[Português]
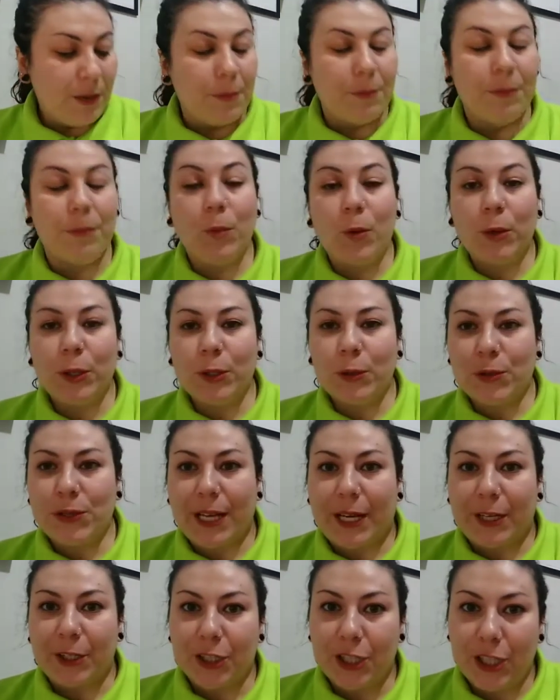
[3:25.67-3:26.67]
Muitos
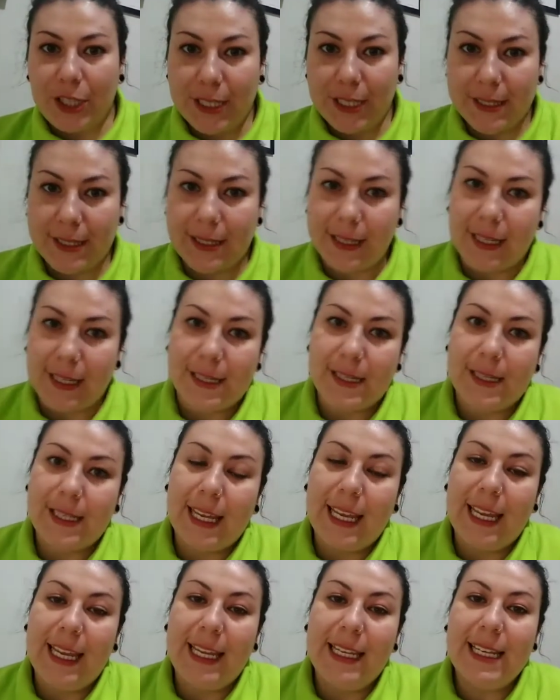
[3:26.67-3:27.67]

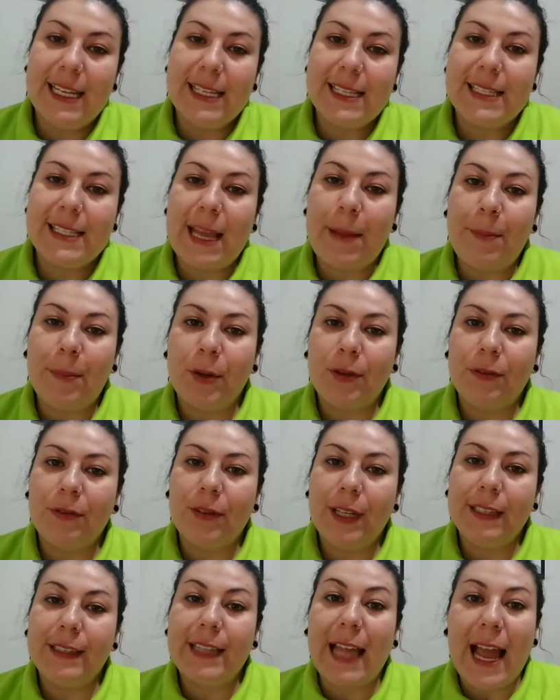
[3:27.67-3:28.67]
artistas, eles se
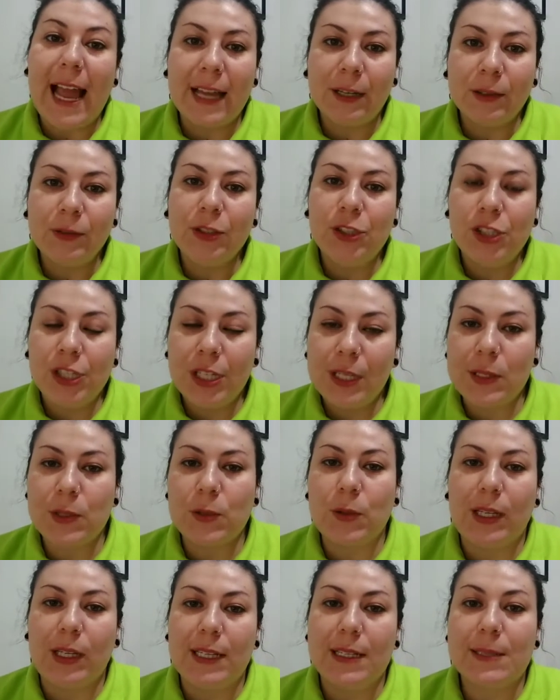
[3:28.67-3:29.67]
aproveitaram
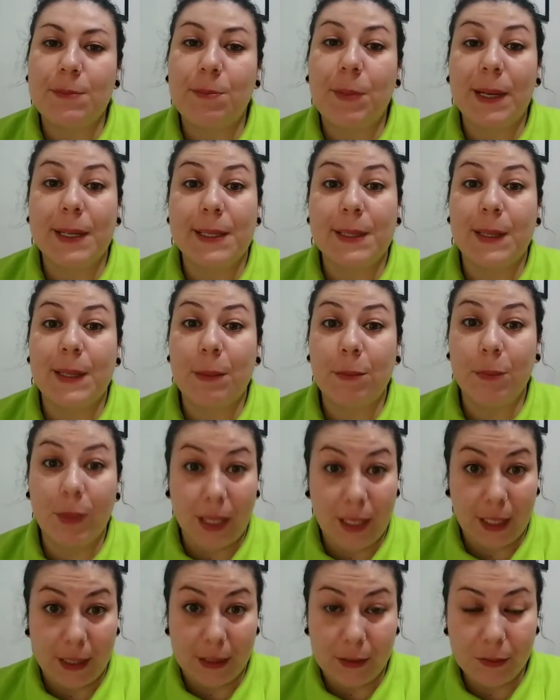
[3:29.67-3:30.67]
disso, eles
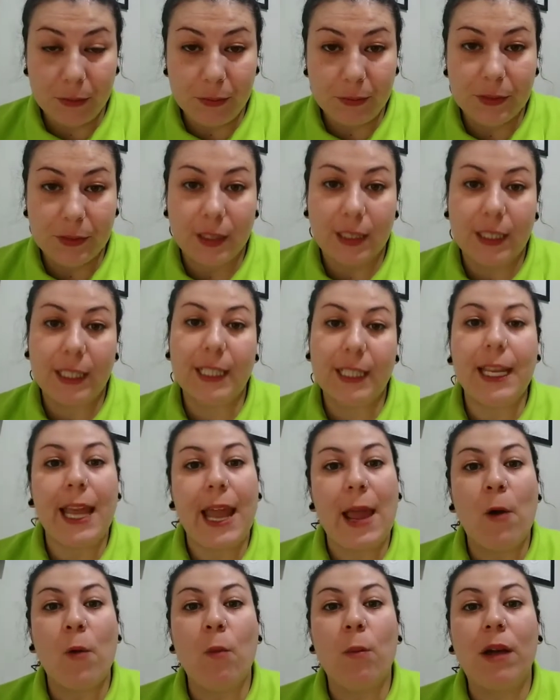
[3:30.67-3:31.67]
perceberam que
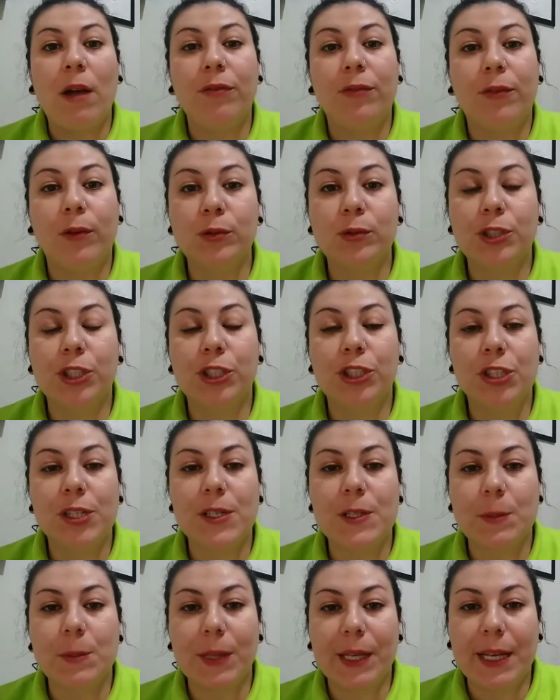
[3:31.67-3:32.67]
é uma fonte de
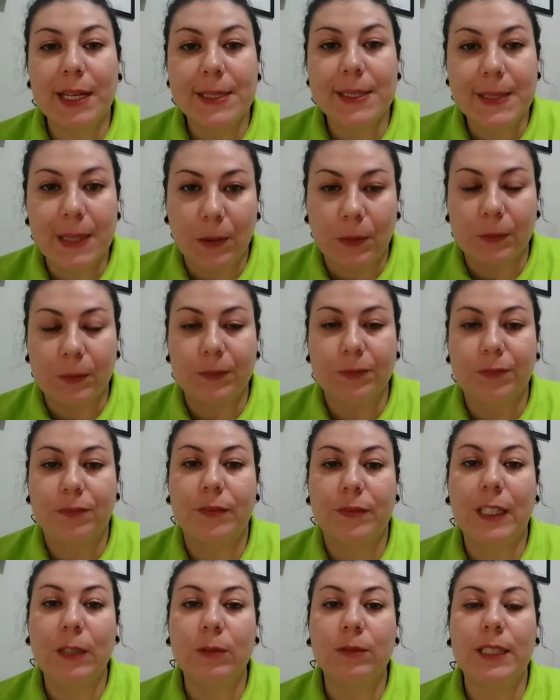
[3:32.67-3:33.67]
inspiração.
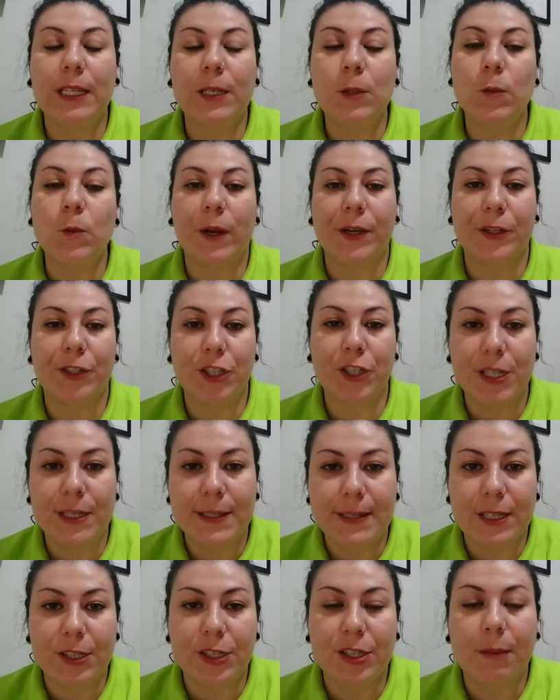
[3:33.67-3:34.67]
Então tem um
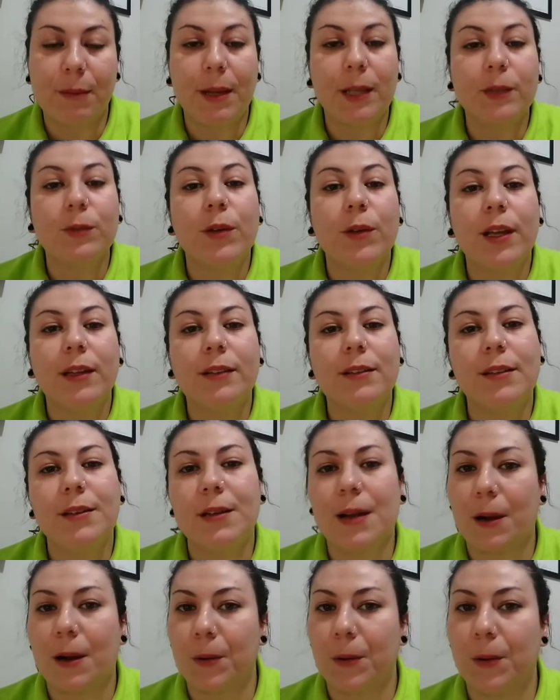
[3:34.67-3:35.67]
artista chamado Andy
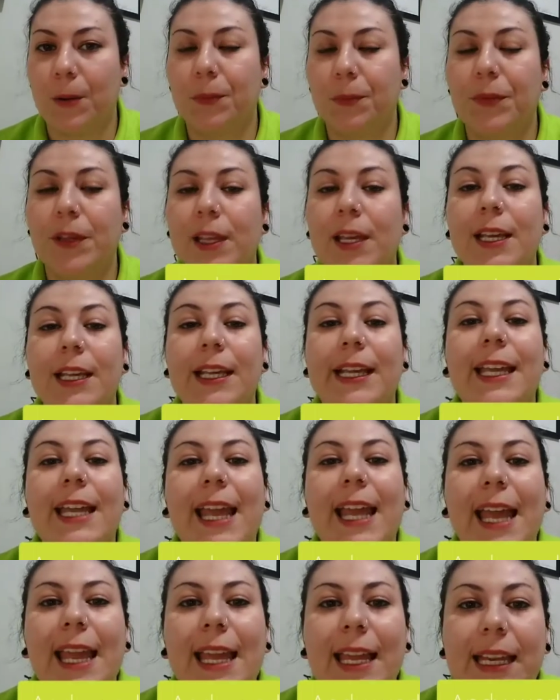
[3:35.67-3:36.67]
Warhol, que
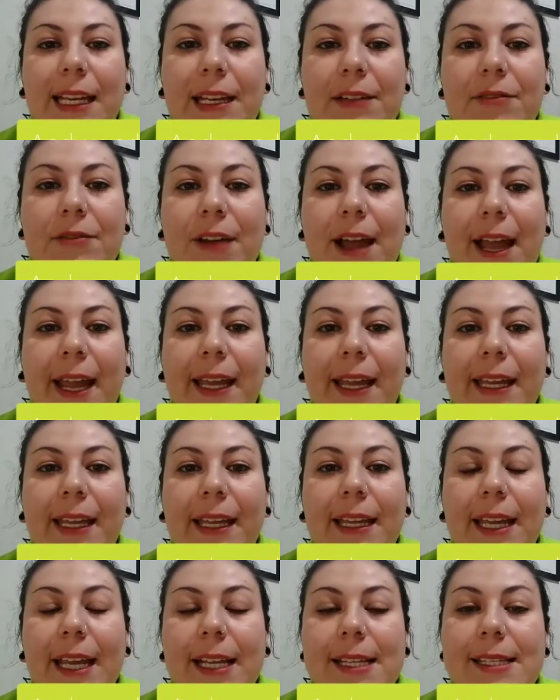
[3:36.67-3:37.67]
ele vai
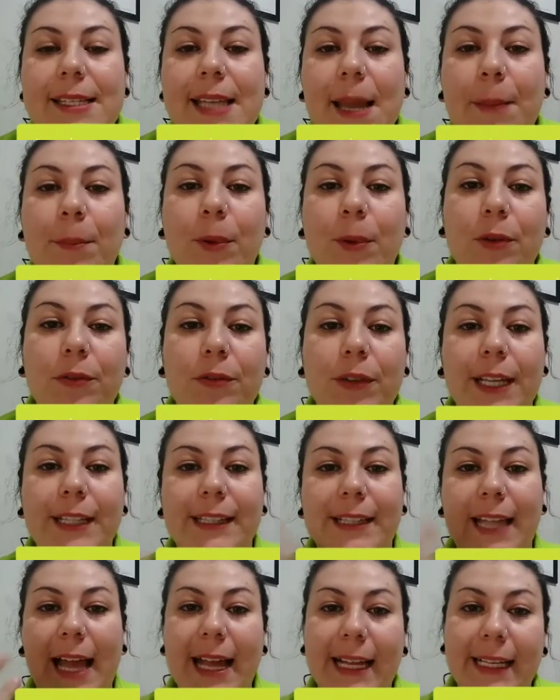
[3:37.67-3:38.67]
se
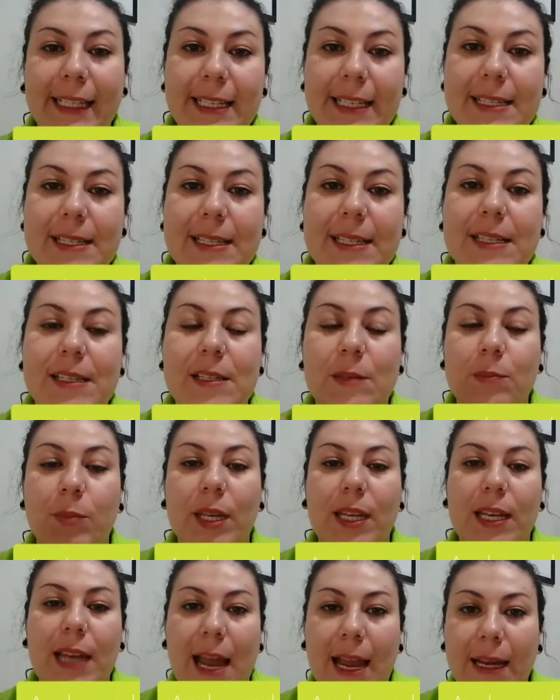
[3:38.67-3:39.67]
aproveitar e se
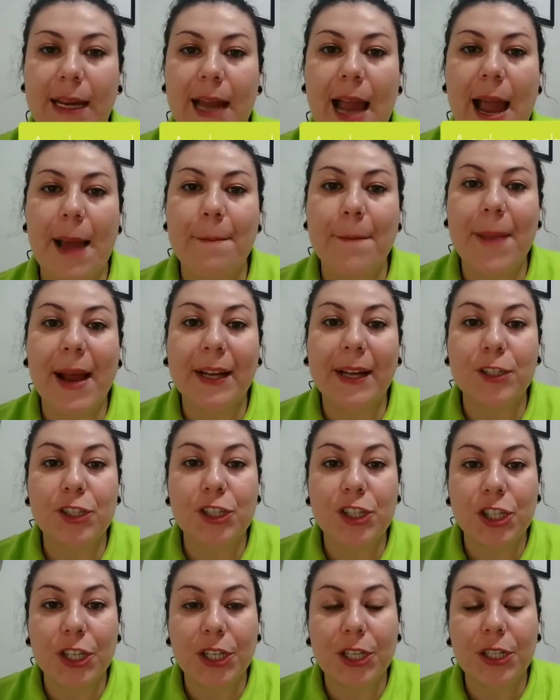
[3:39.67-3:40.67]
inspirar a
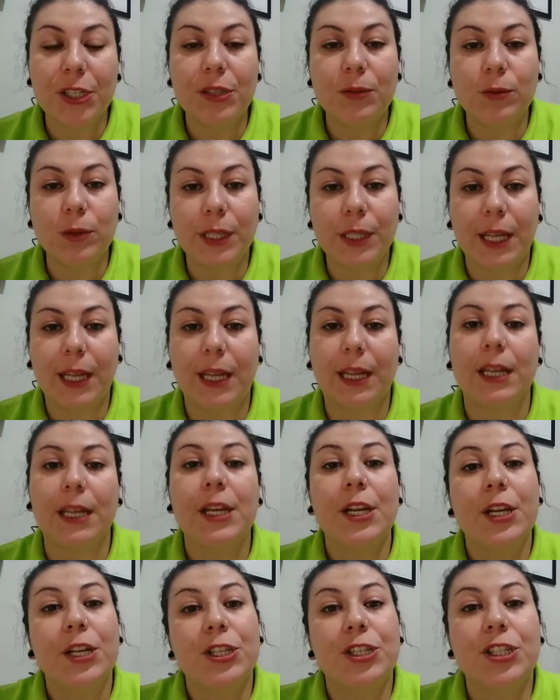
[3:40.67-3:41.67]
partir do que?
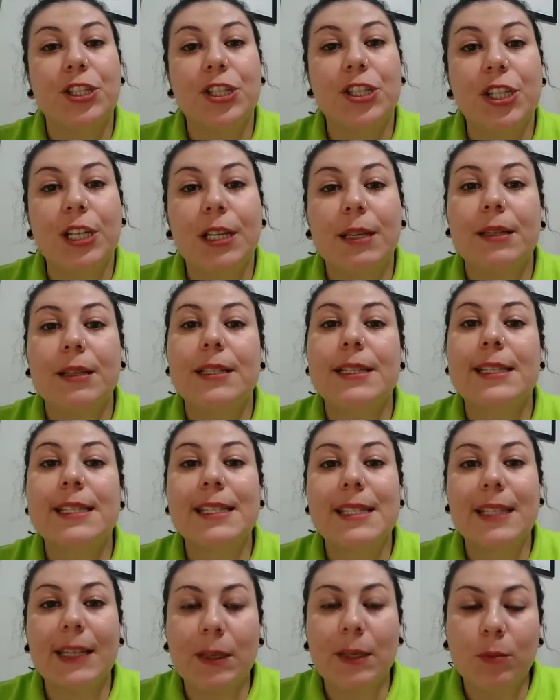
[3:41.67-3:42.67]
De
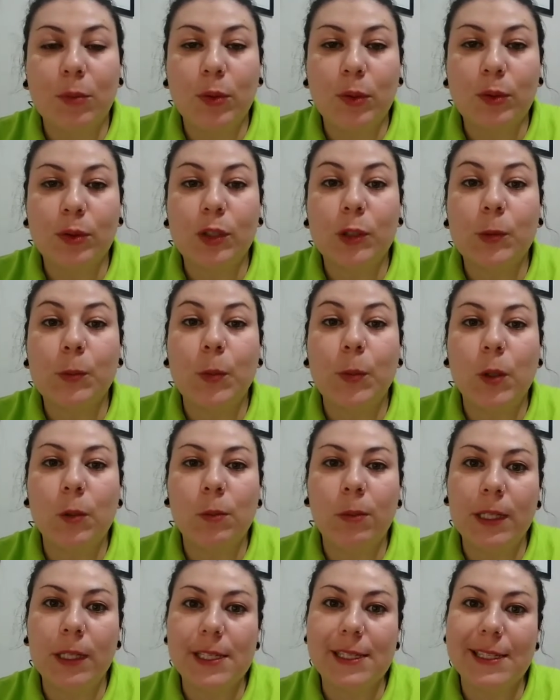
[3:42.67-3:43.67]
símbolos
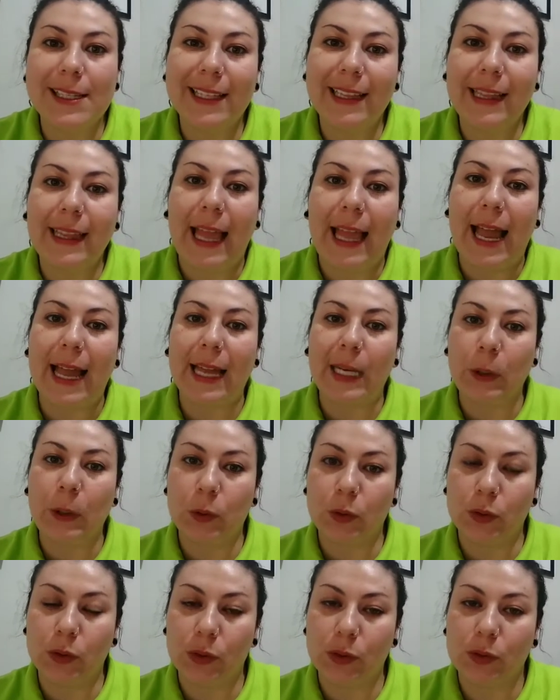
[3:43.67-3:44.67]

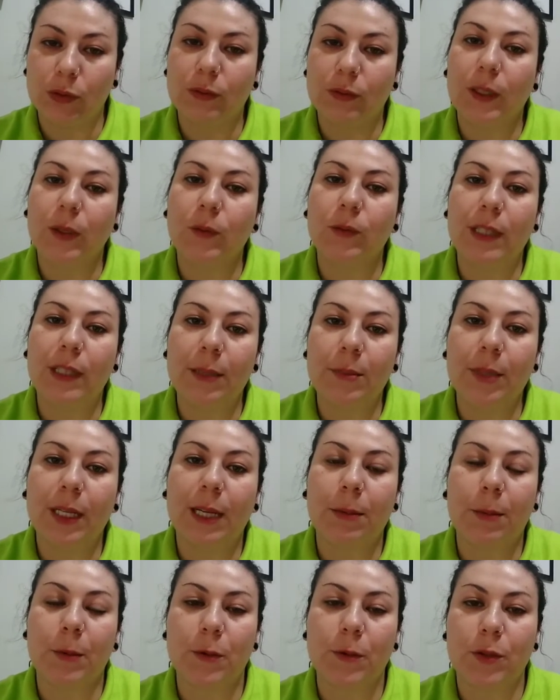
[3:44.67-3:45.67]
publicitários. Então, lembra
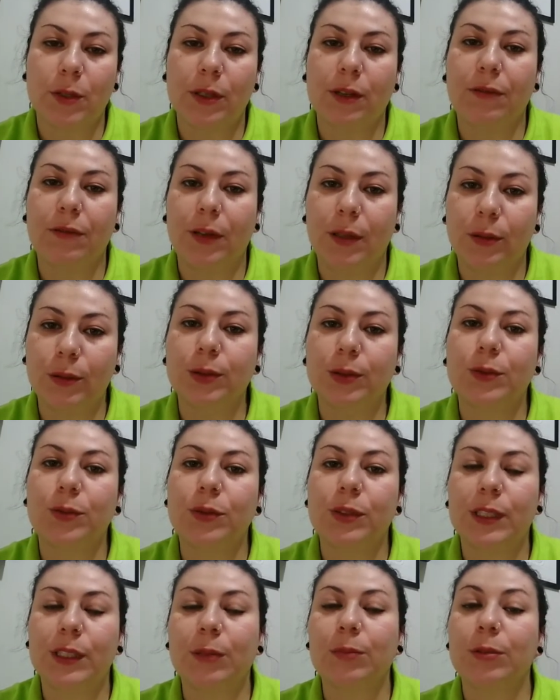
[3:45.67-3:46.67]
que a professora falou
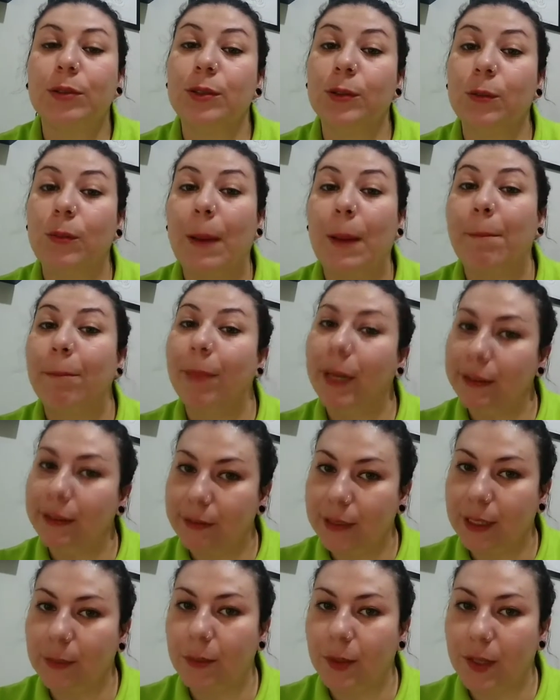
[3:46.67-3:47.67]
do símbolo de uma
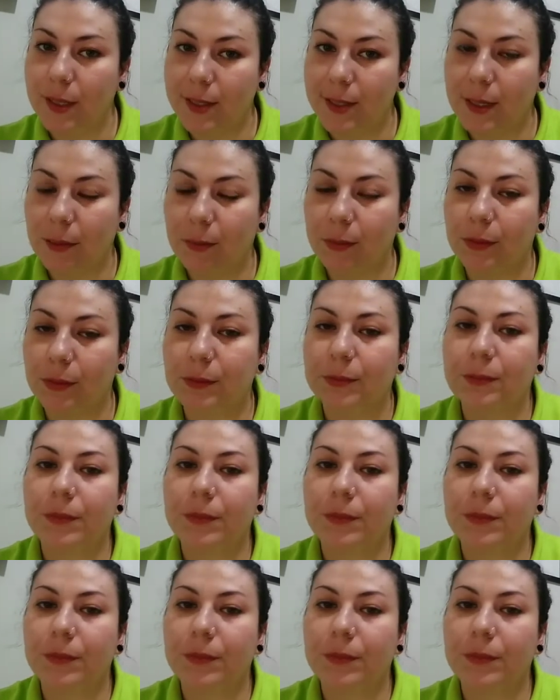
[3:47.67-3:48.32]
banda, por exemplo?